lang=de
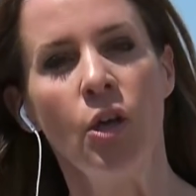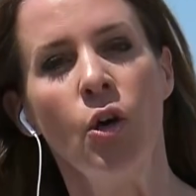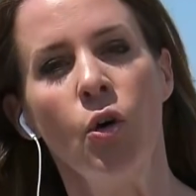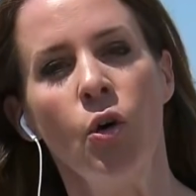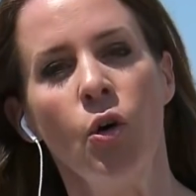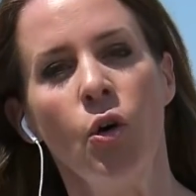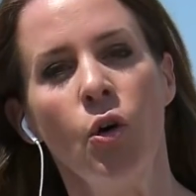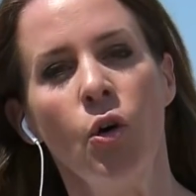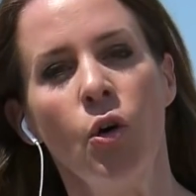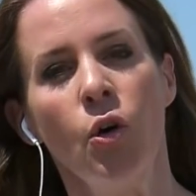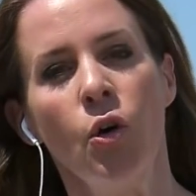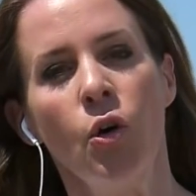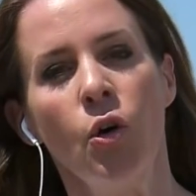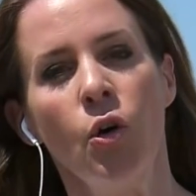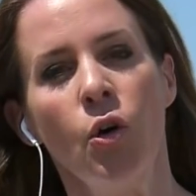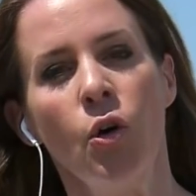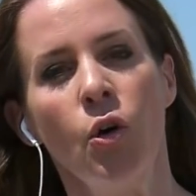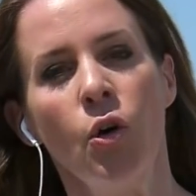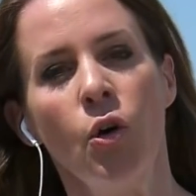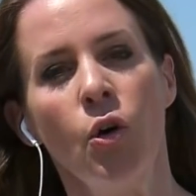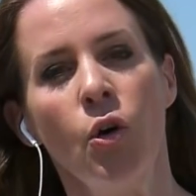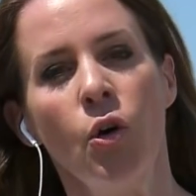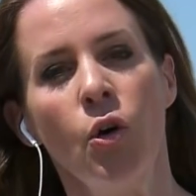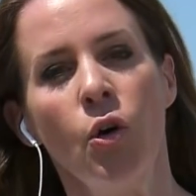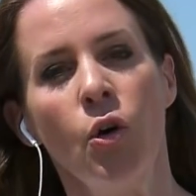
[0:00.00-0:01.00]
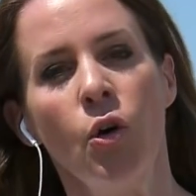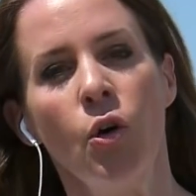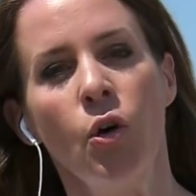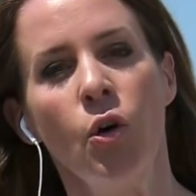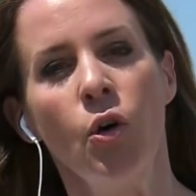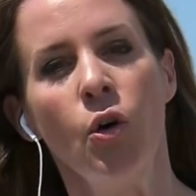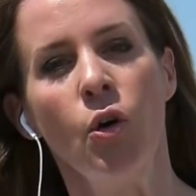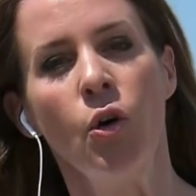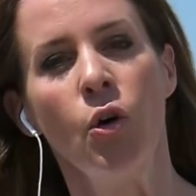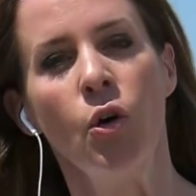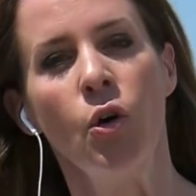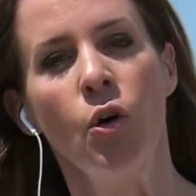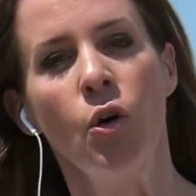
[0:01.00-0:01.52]
und jetzt
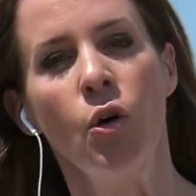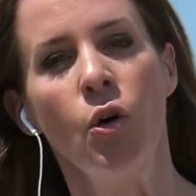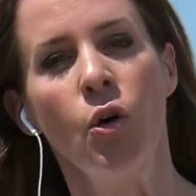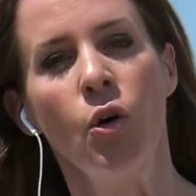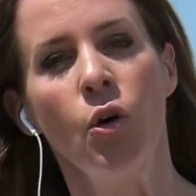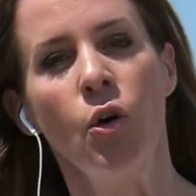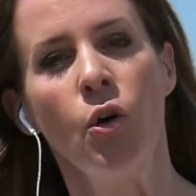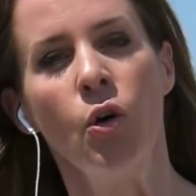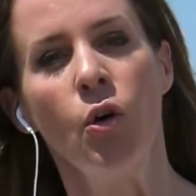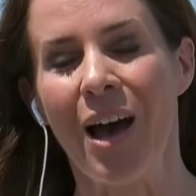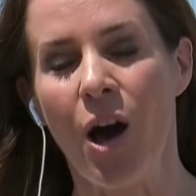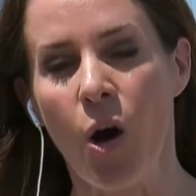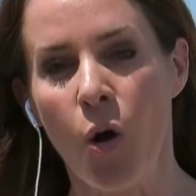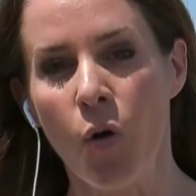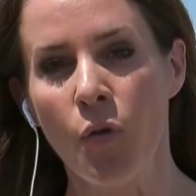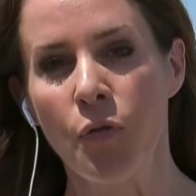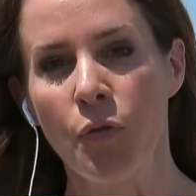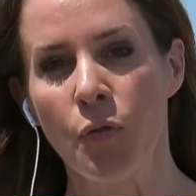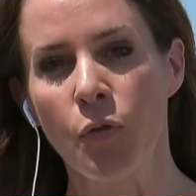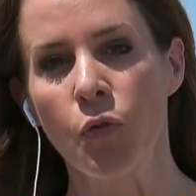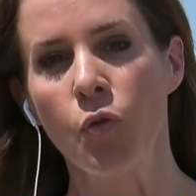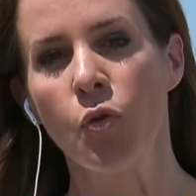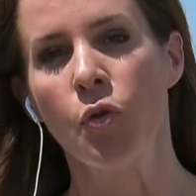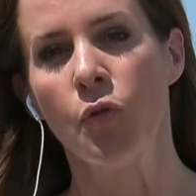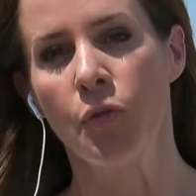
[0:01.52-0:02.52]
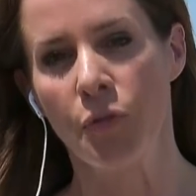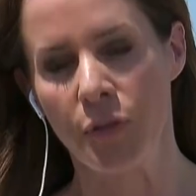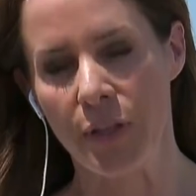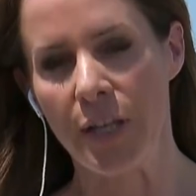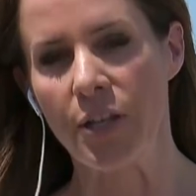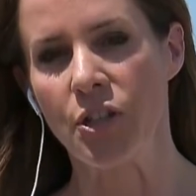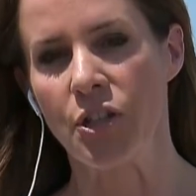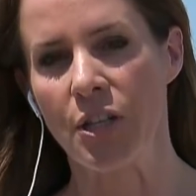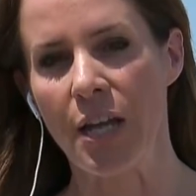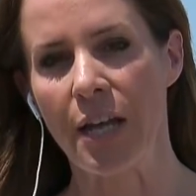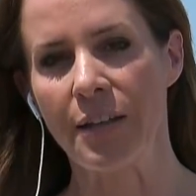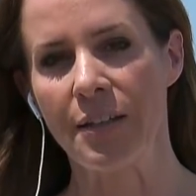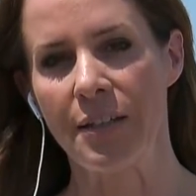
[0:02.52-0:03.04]
startet eben der Aufruf, der
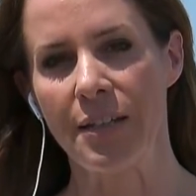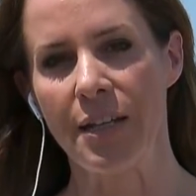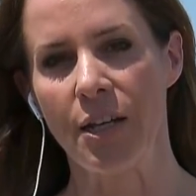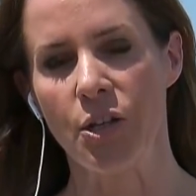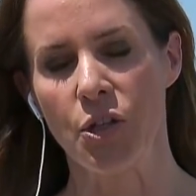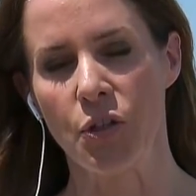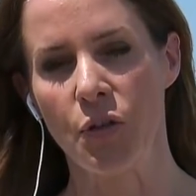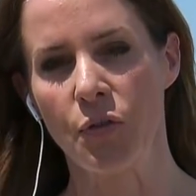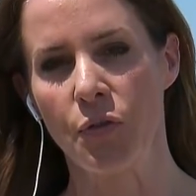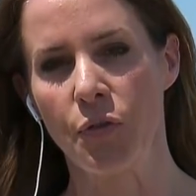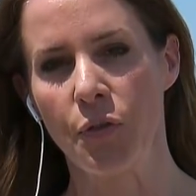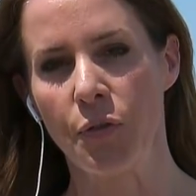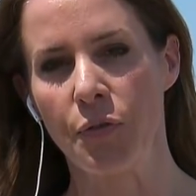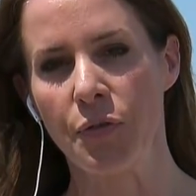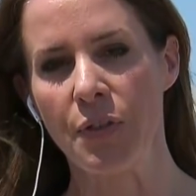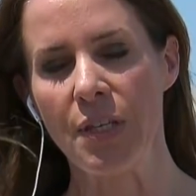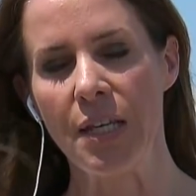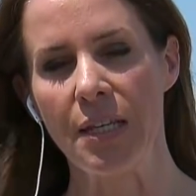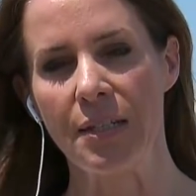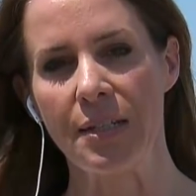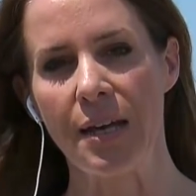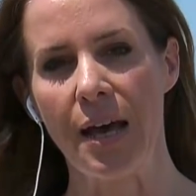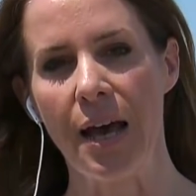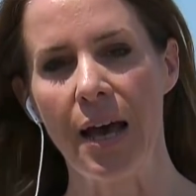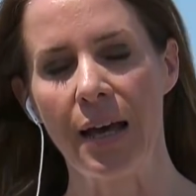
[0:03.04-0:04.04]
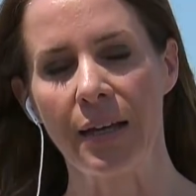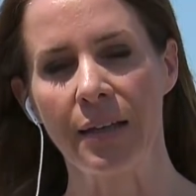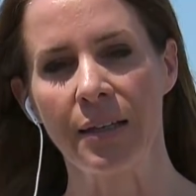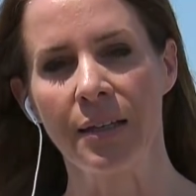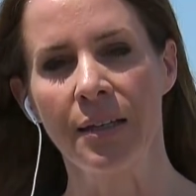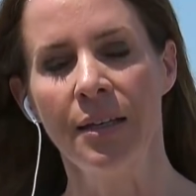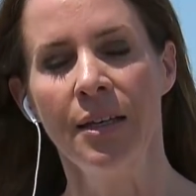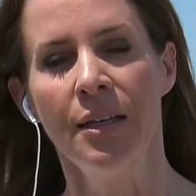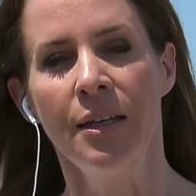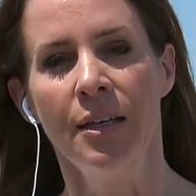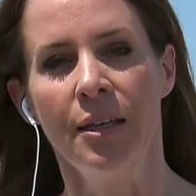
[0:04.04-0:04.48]
startet ja schon vor vier Tagen,